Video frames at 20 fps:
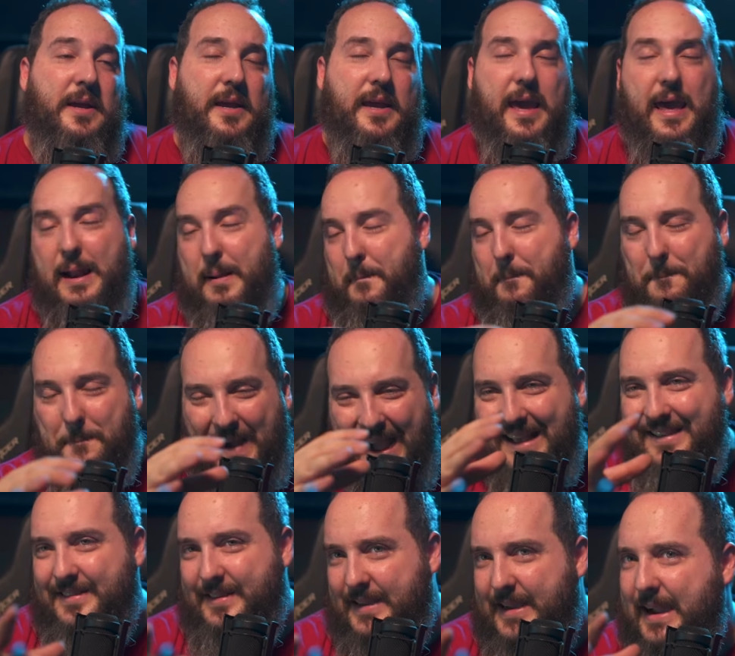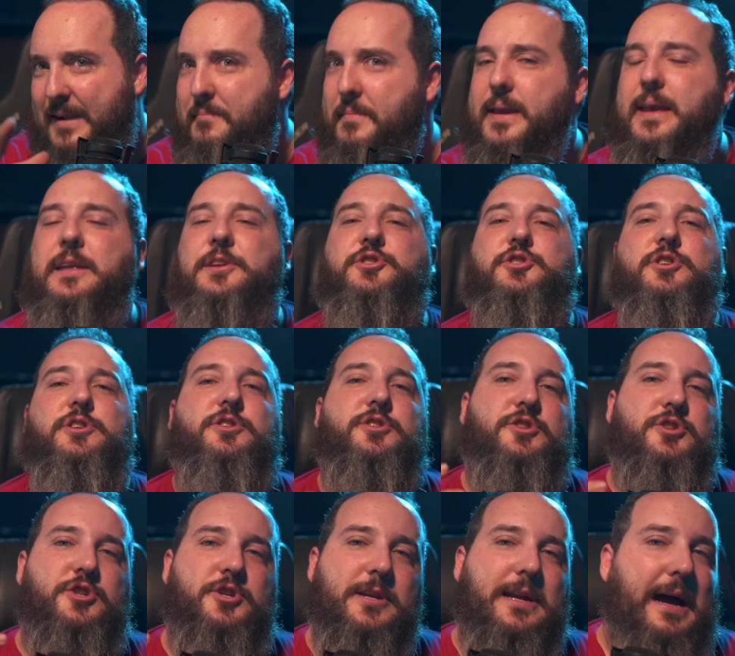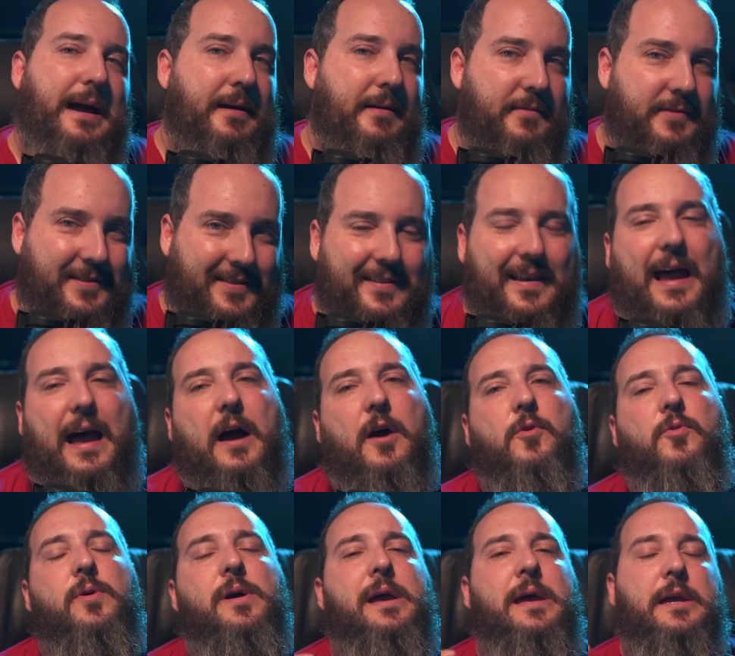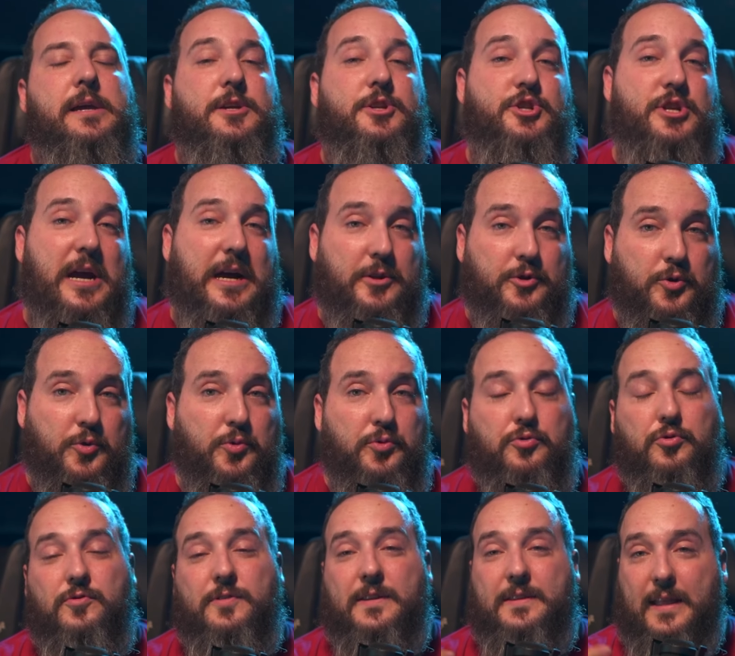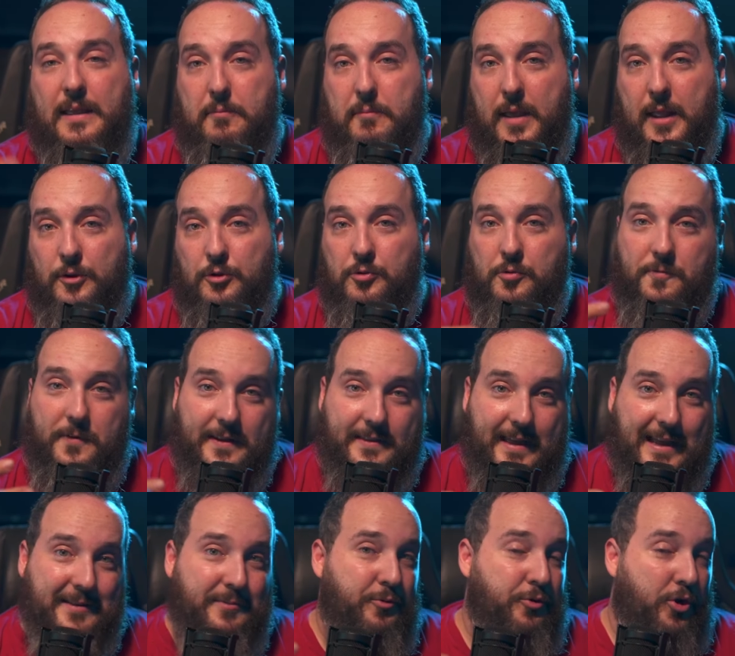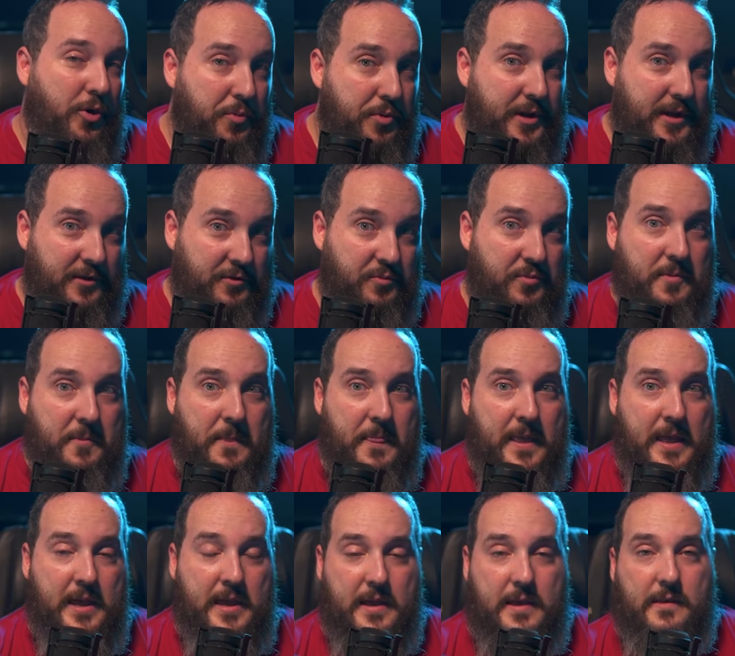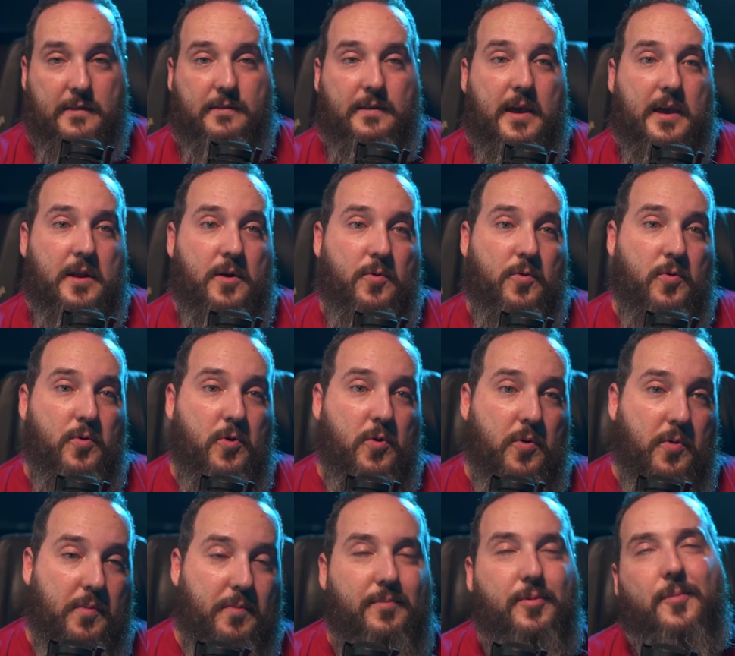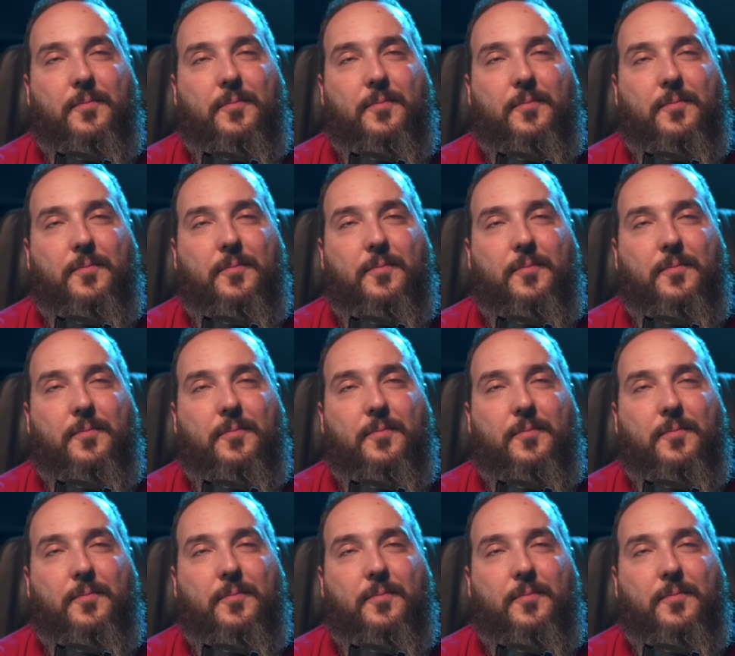que era basicamente tirar sarro de adultos que têm medo do fantasma do comunismo. Esse era o.